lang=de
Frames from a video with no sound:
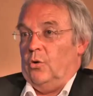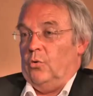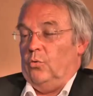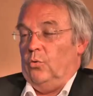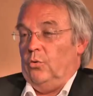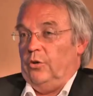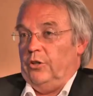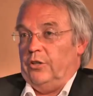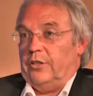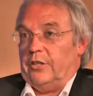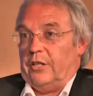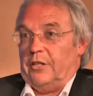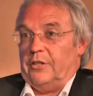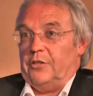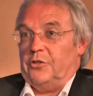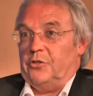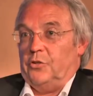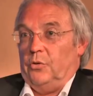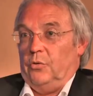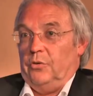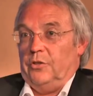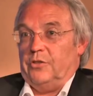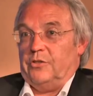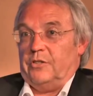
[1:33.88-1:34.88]
Nun, die
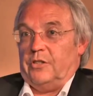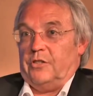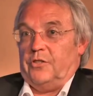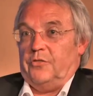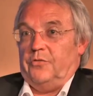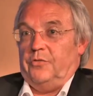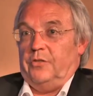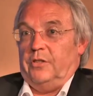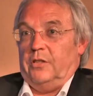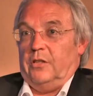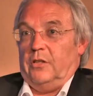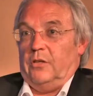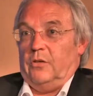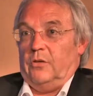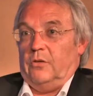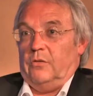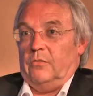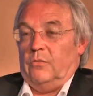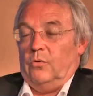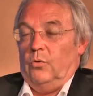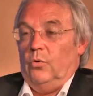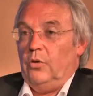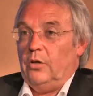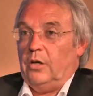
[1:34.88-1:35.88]
Tradition ist, dass wir
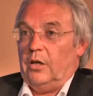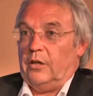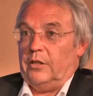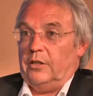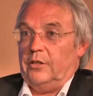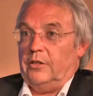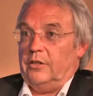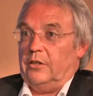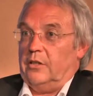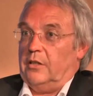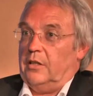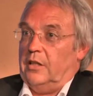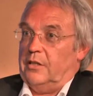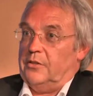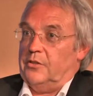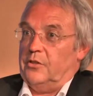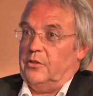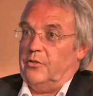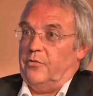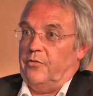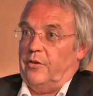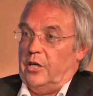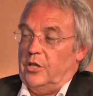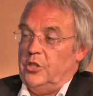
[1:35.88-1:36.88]
hochkarätige
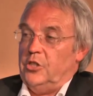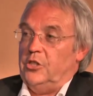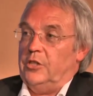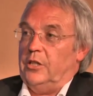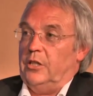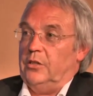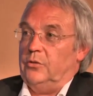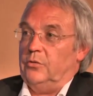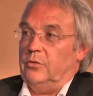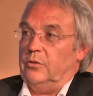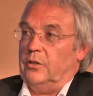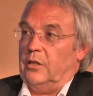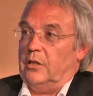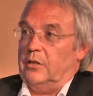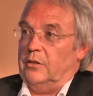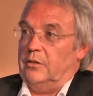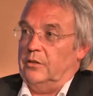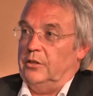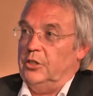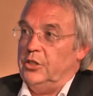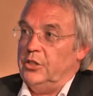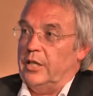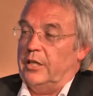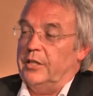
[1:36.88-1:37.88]
klassische Veranstaltungen
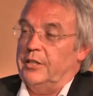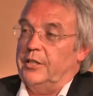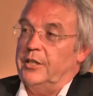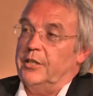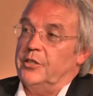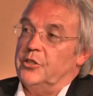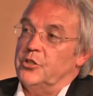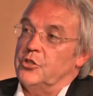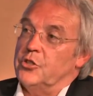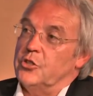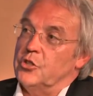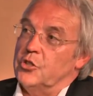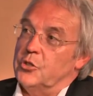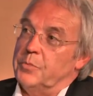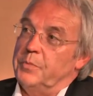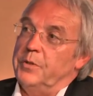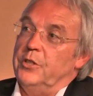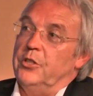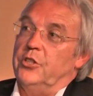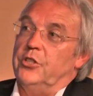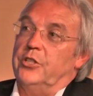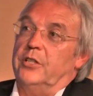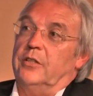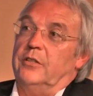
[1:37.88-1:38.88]
an nicht alltäglichen
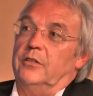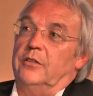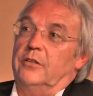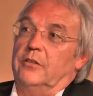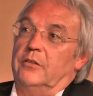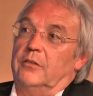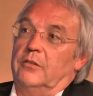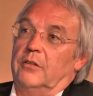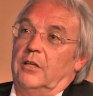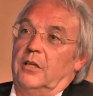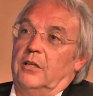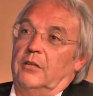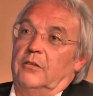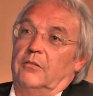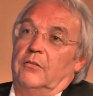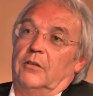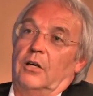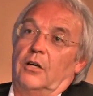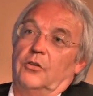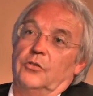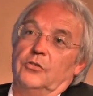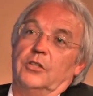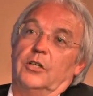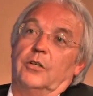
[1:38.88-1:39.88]
Spielstätten, an
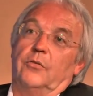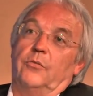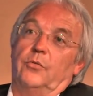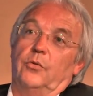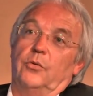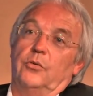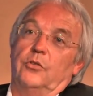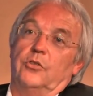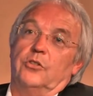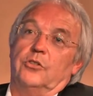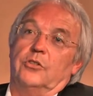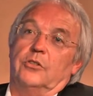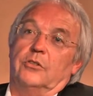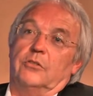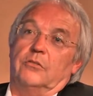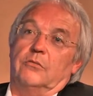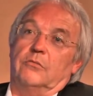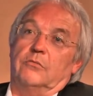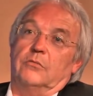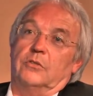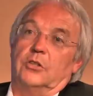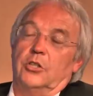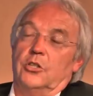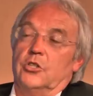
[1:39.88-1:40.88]

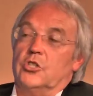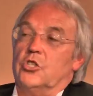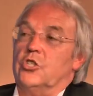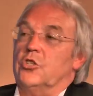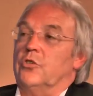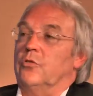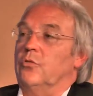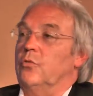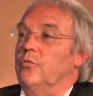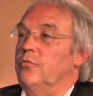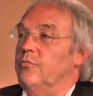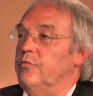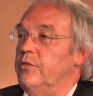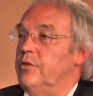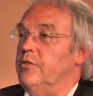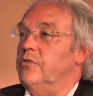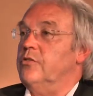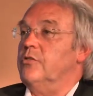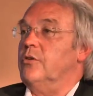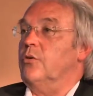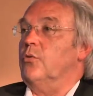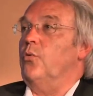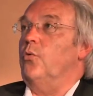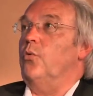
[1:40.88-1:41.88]
außergewöhnlichen Kirchen,
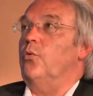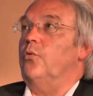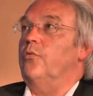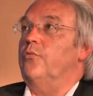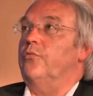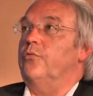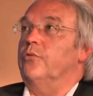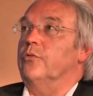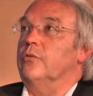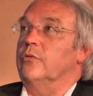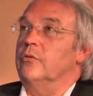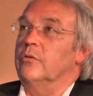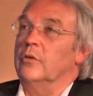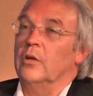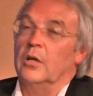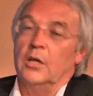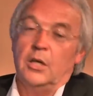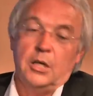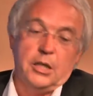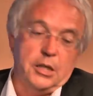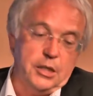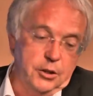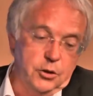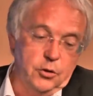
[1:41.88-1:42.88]
Winzerhöfen,
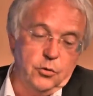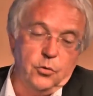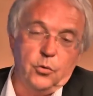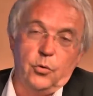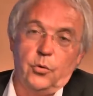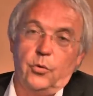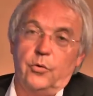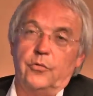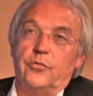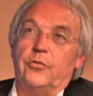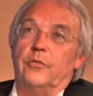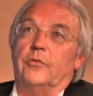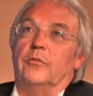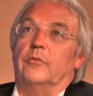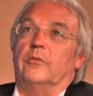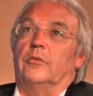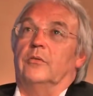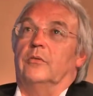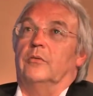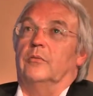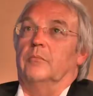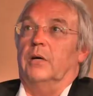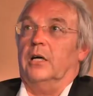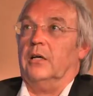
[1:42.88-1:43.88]

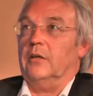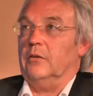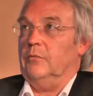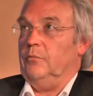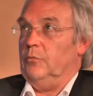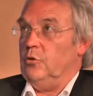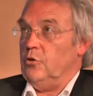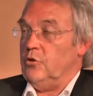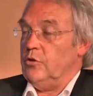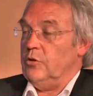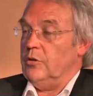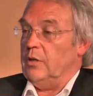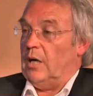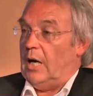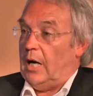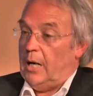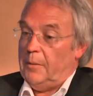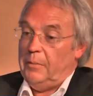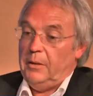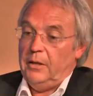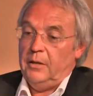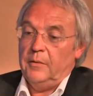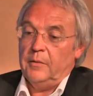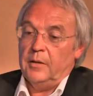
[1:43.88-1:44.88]
Innenhöfen machen möchten.
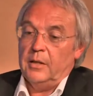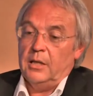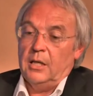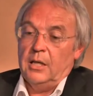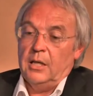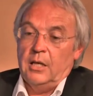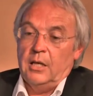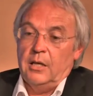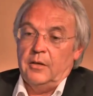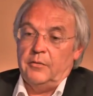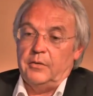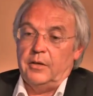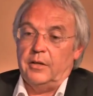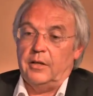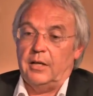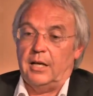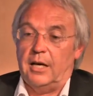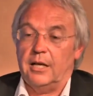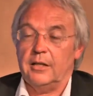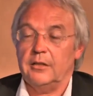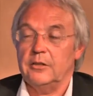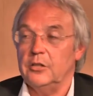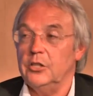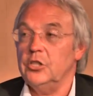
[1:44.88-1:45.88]
Aber wir
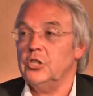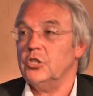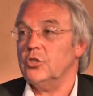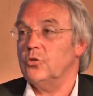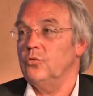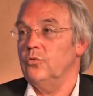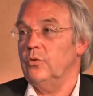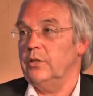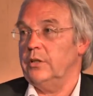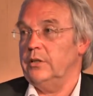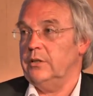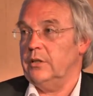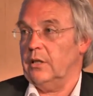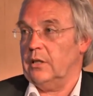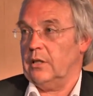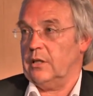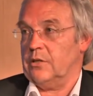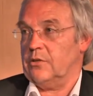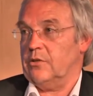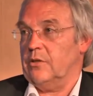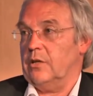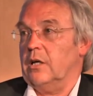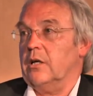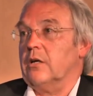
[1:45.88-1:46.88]
laden nicht nur
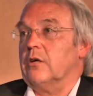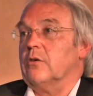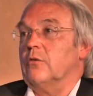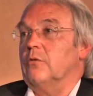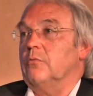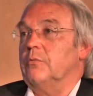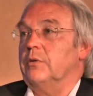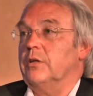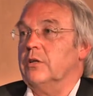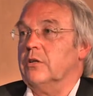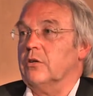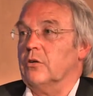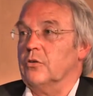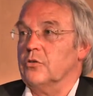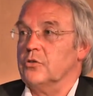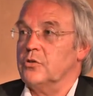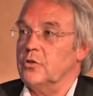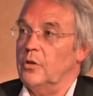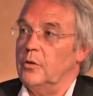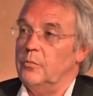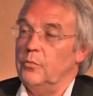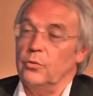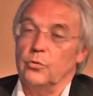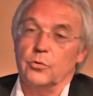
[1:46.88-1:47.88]
international renommierte
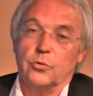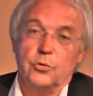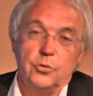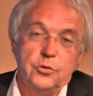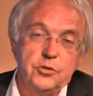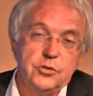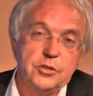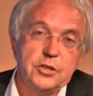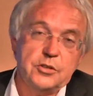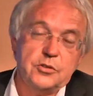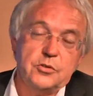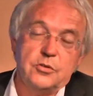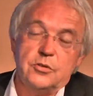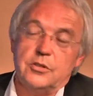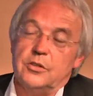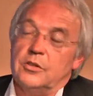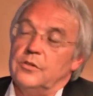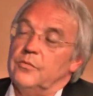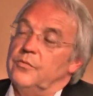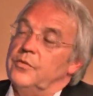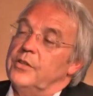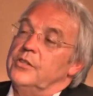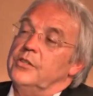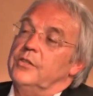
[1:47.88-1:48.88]
Ensemble und Künstler zu
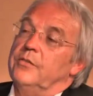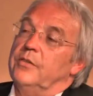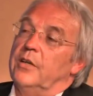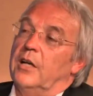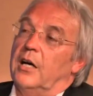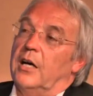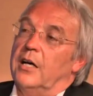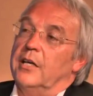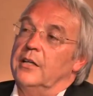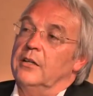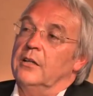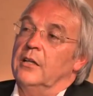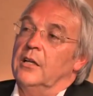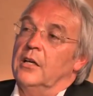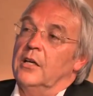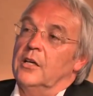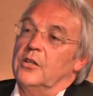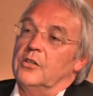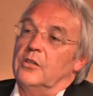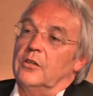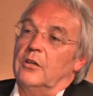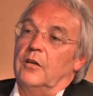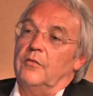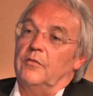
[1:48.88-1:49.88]
diesem Festival ein,
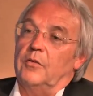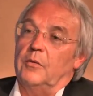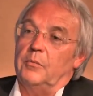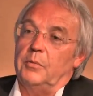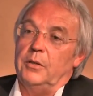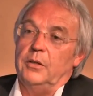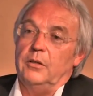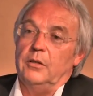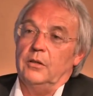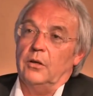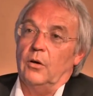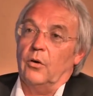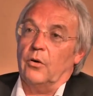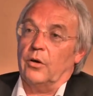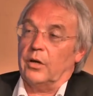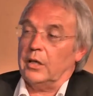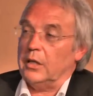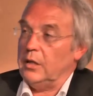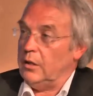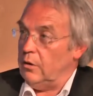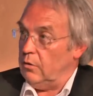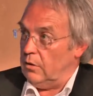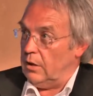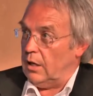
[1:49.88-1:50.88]
sondern wir binden auch
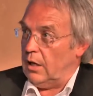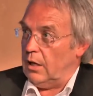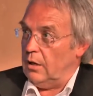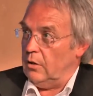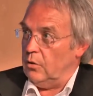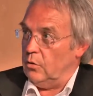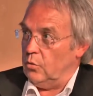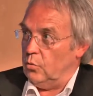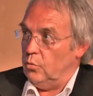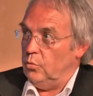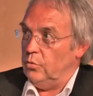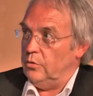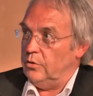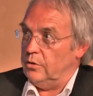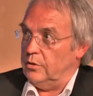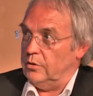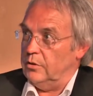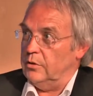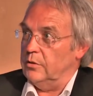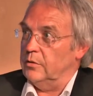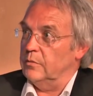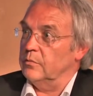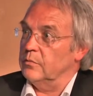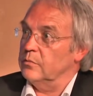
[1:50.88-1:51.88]
regionale
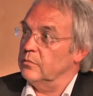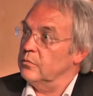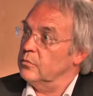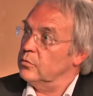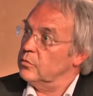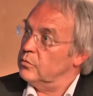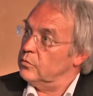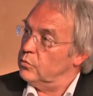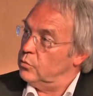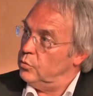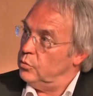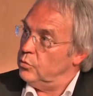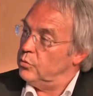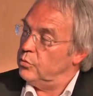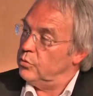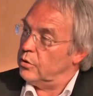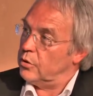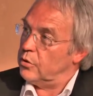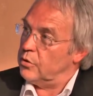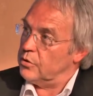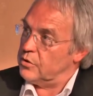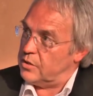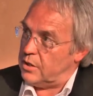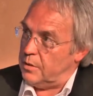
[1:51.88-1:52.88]
gute
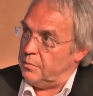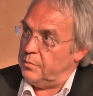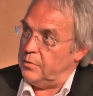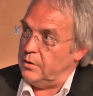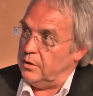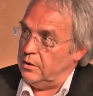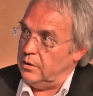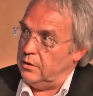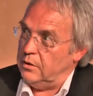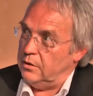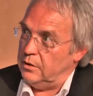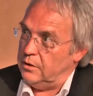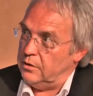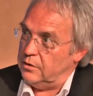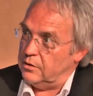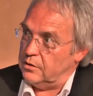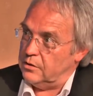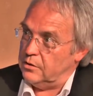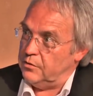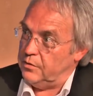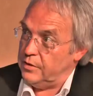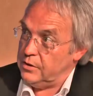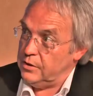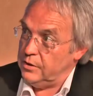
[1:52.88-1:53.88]
Kulturkonzepte in
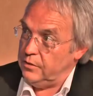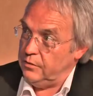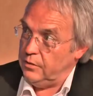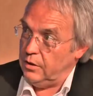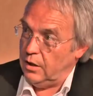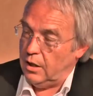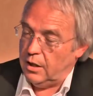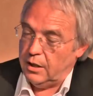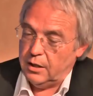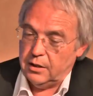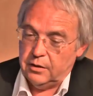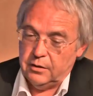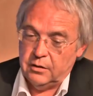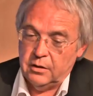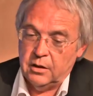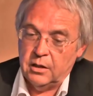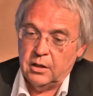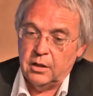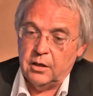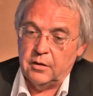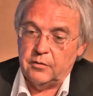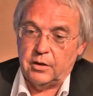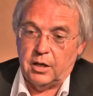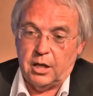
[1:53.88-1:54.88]
dieses Festival ein.
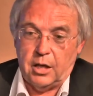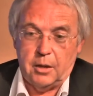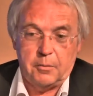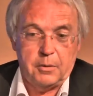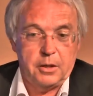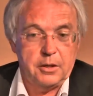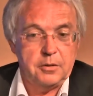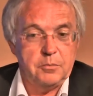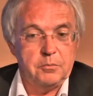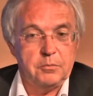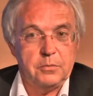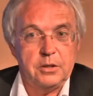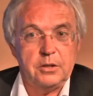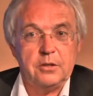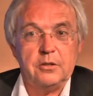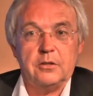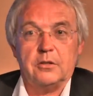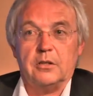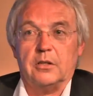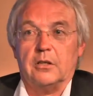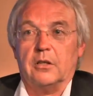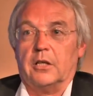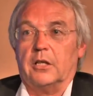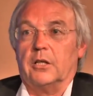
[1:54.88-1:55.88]
Wir arbeiten
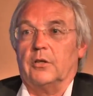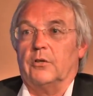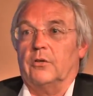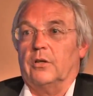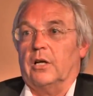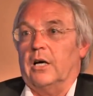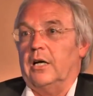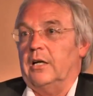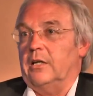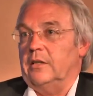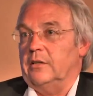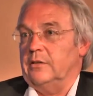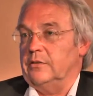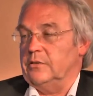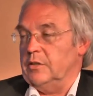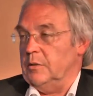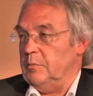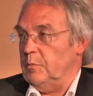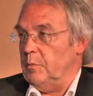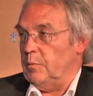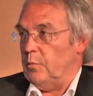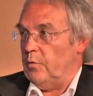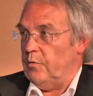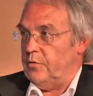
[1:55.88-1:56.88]
mit den regionalen
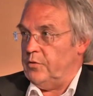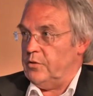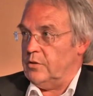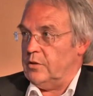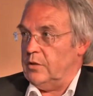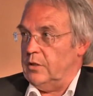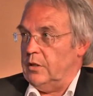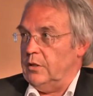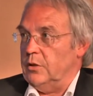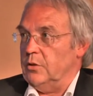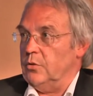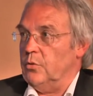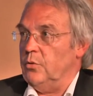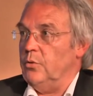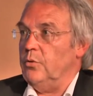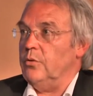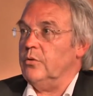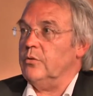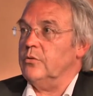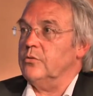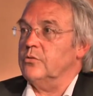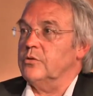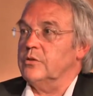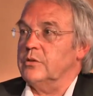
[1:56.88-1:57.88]
semiprofessionellen
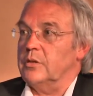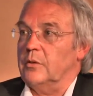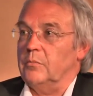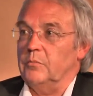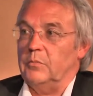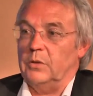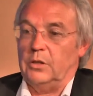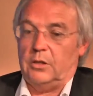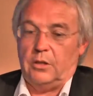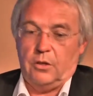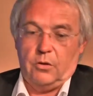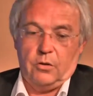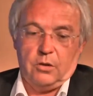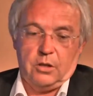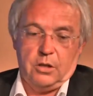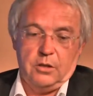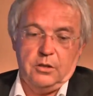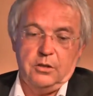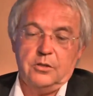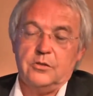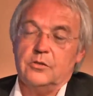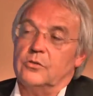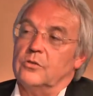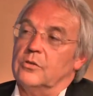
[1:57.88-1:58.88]
Chören zusammen, mit den
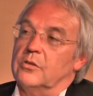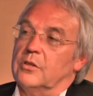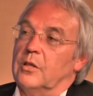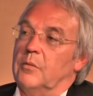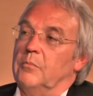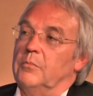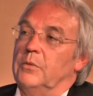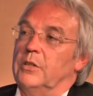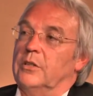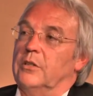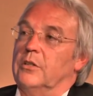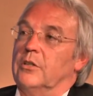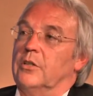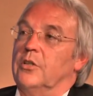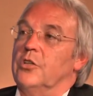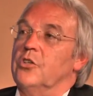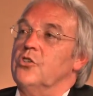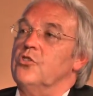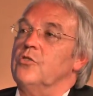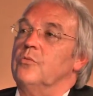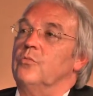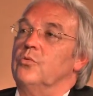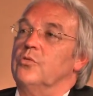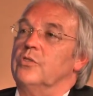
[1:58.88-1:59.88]
Organisten zusammen, mit den
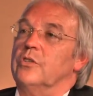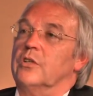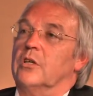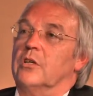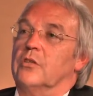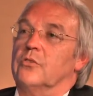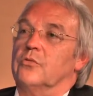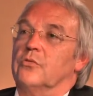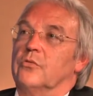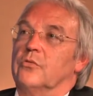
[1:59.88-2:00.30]
Kirchenmusikern